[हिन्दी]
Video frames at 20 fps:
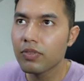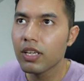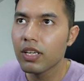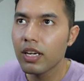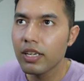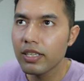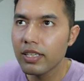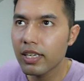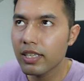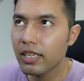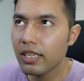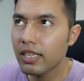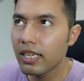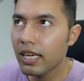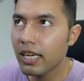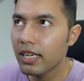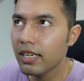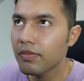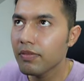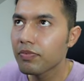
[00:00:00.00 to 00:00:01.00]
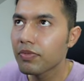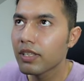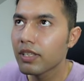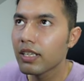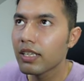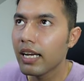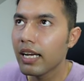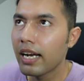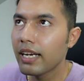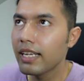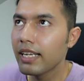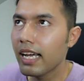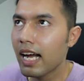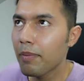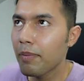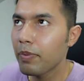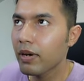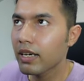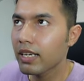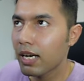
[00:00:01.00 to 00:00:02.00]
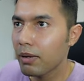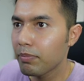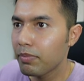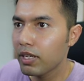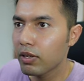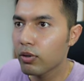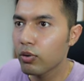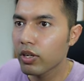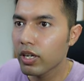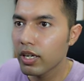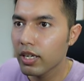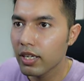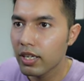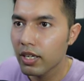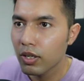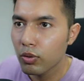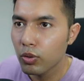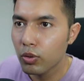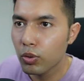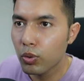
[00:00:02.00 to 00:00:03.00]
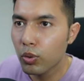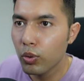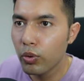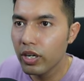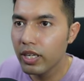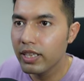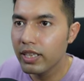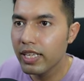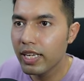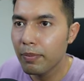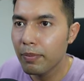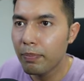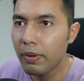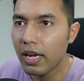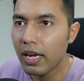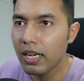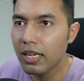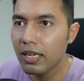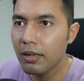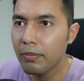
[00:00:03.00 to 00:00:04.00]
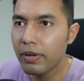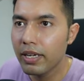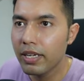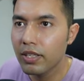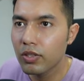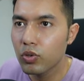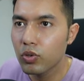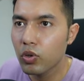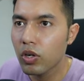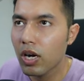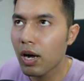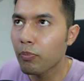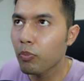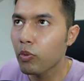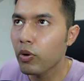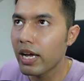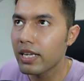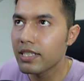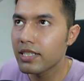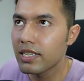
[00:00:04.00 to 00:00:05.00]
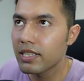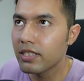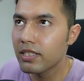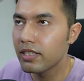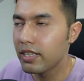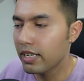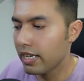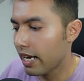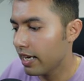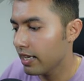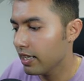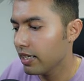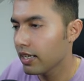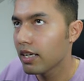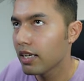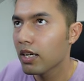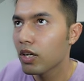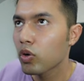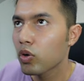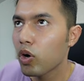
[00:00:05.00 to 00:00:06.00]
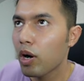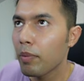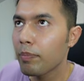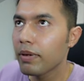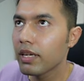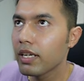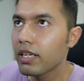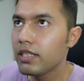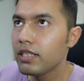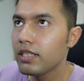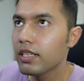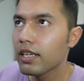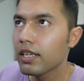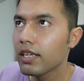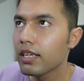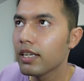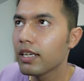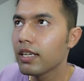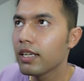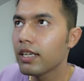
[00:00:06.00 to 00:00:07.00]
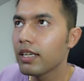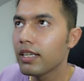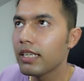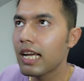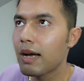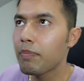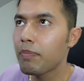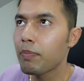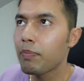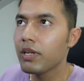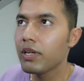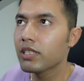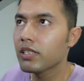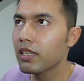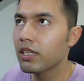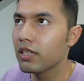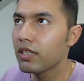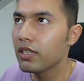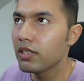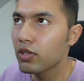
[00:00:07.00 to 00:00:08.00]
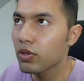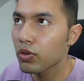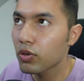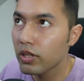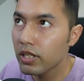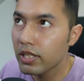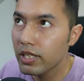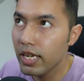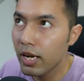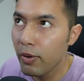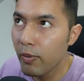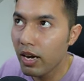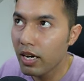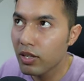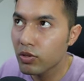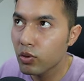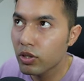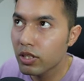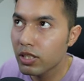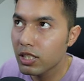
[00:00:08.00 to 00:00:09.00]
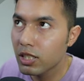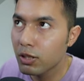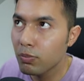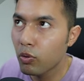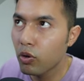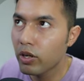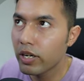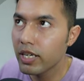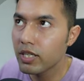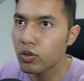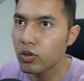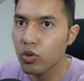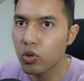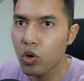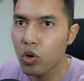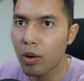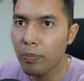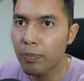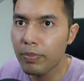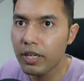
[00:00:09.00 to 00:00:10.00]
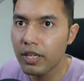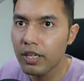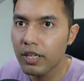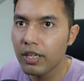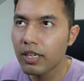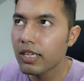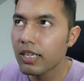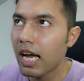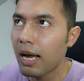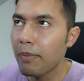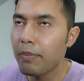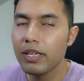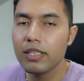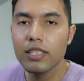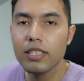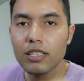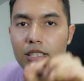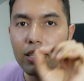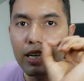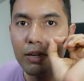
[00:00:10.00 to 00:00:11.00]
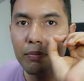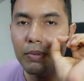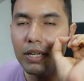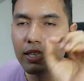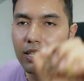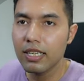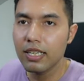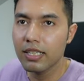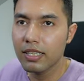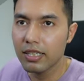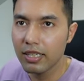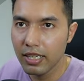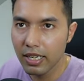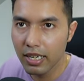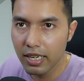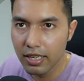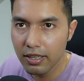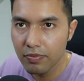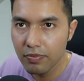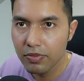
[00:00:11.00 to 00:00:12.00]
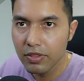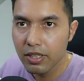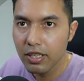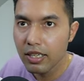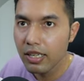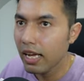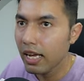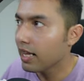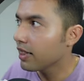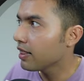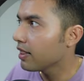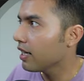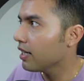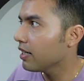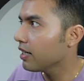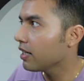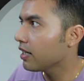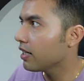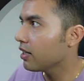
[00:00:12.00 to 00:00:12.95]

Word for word: ये करना है एंड यहाँ पे अगर आप देखोगे तो थोड़ी देर पहले मैंने जो आपको एसेट दिखाई कॉपी कीजिए यहाँ पे पेस्ट कर दीजिए ये वाला जो डिस्ट फोल्डर इसको कॉपी आई मीन जस्ट एक बार क्लिक करना है एंड देन ओ